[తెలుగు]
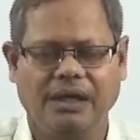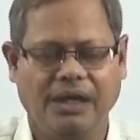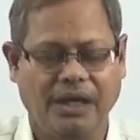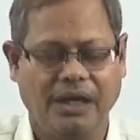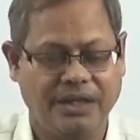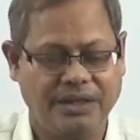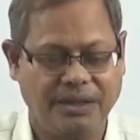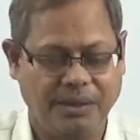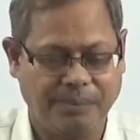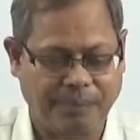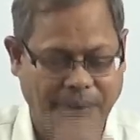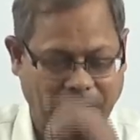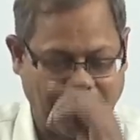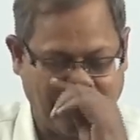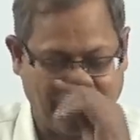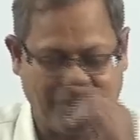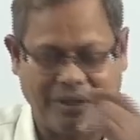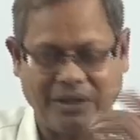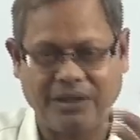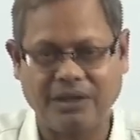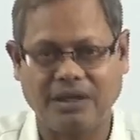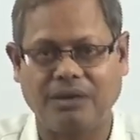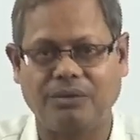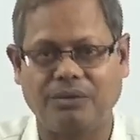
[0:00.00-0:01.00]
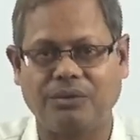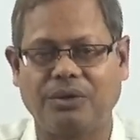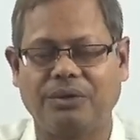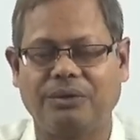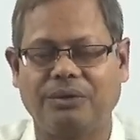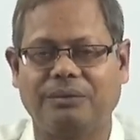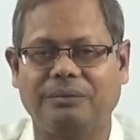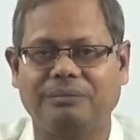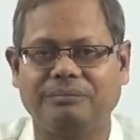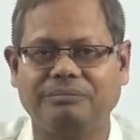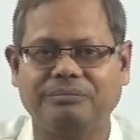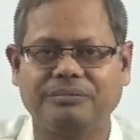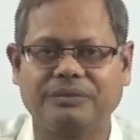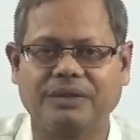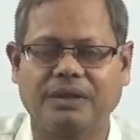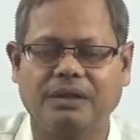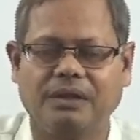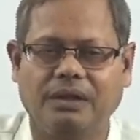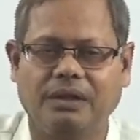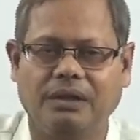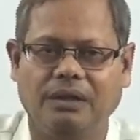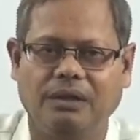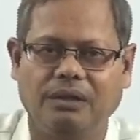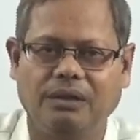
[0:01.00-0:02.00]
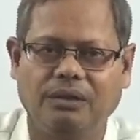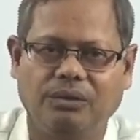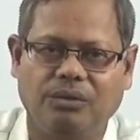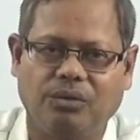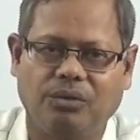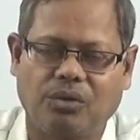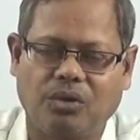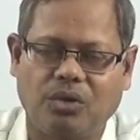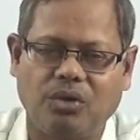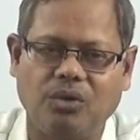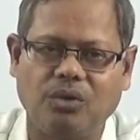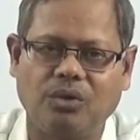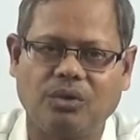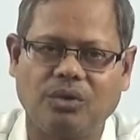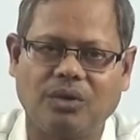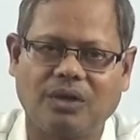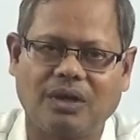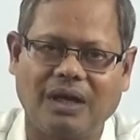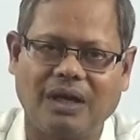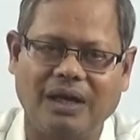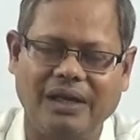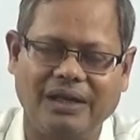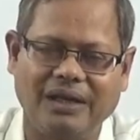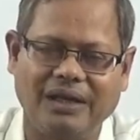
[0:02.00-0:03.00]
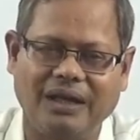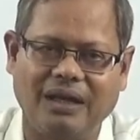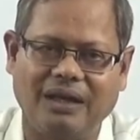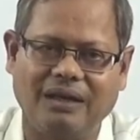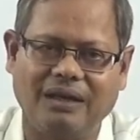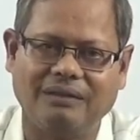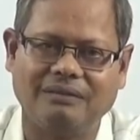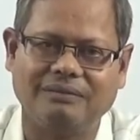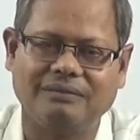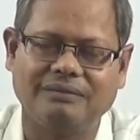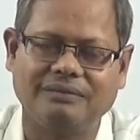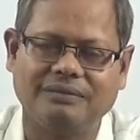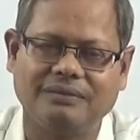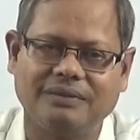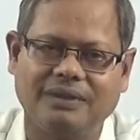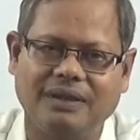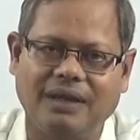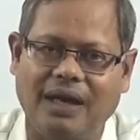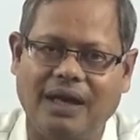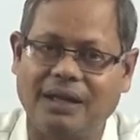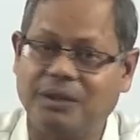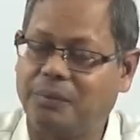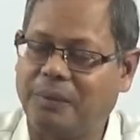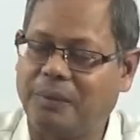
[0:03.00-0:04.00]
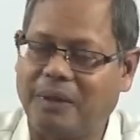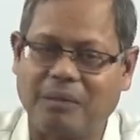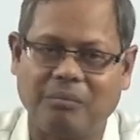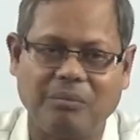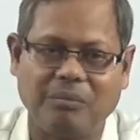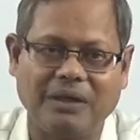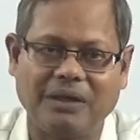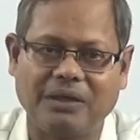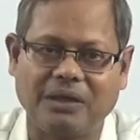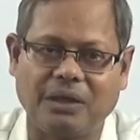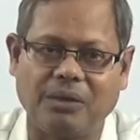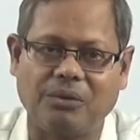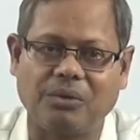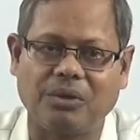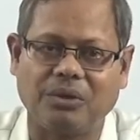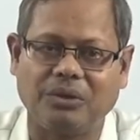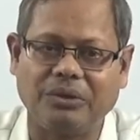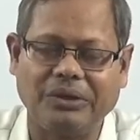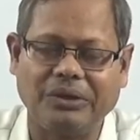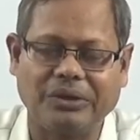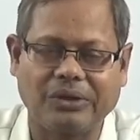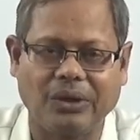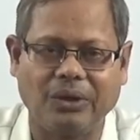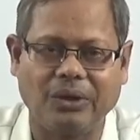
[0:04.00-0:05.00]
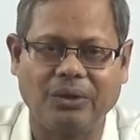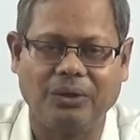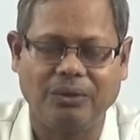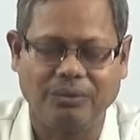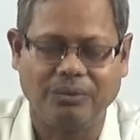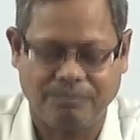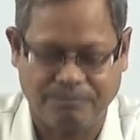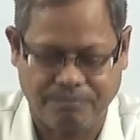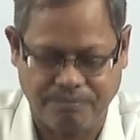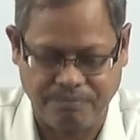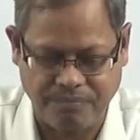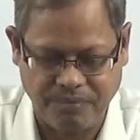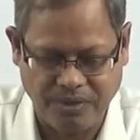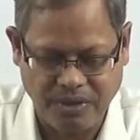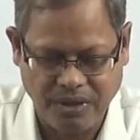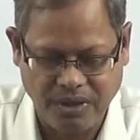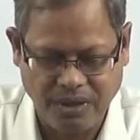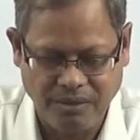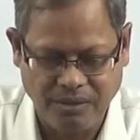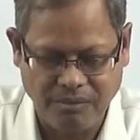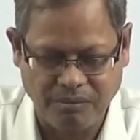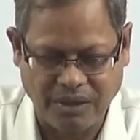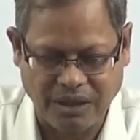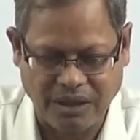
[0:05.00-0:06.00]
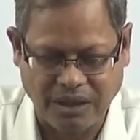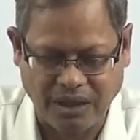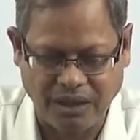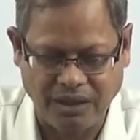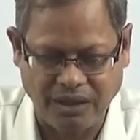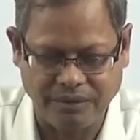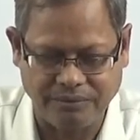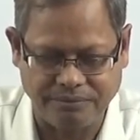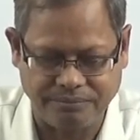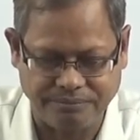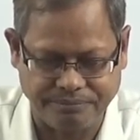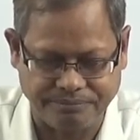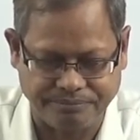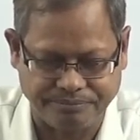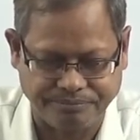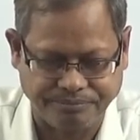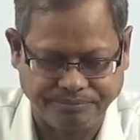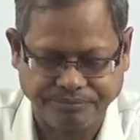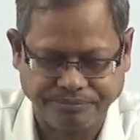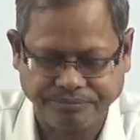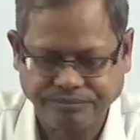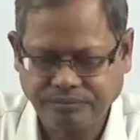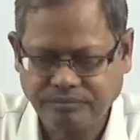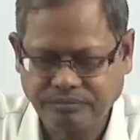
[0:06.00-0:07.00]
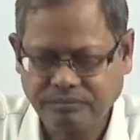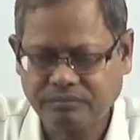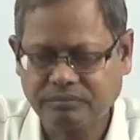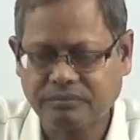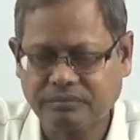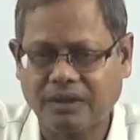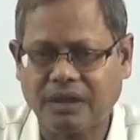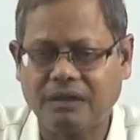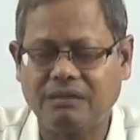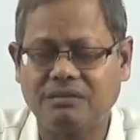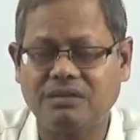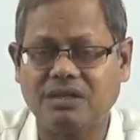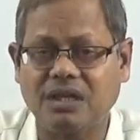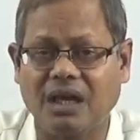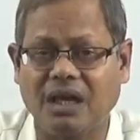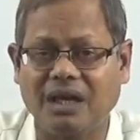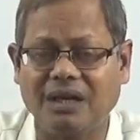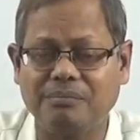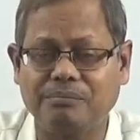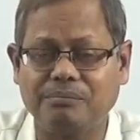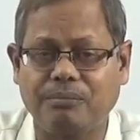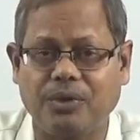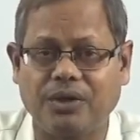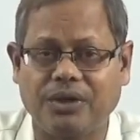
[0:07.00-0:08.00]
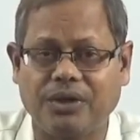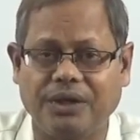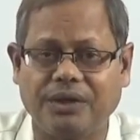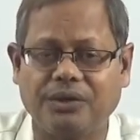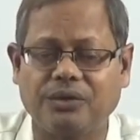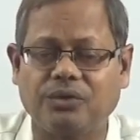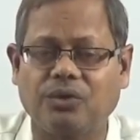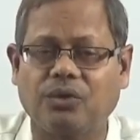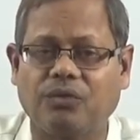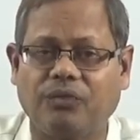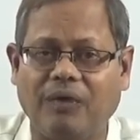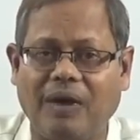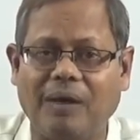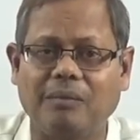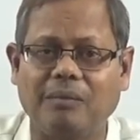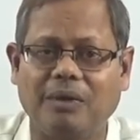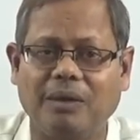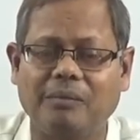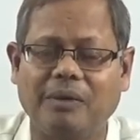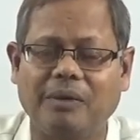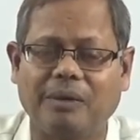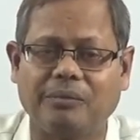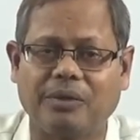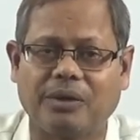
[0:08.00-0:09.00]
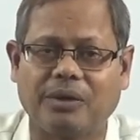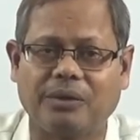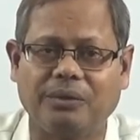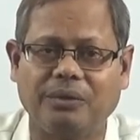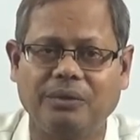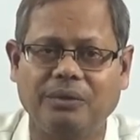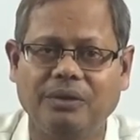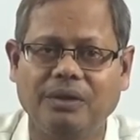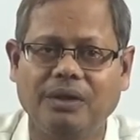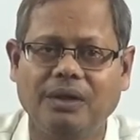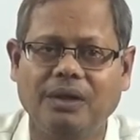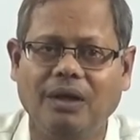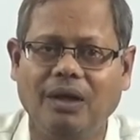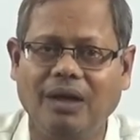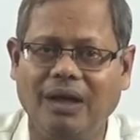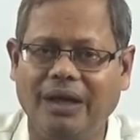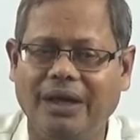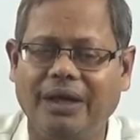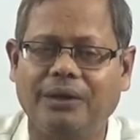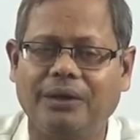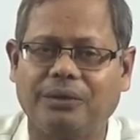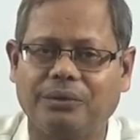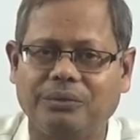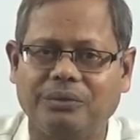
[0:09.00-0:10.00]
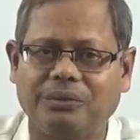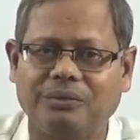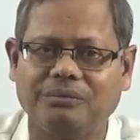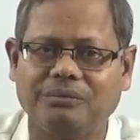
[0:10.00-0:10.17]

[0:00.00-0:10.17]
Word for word: ఏది పెర్మనెంట్గా ఉండదు దుఃఖం కలిగినా అది పెర్మనెంట్గా ఉండదు ఇంట్లో మనకి చాలా ఇంపార్టెంట్ ఒక ఫ్యామిలీ మెంబరు లేరు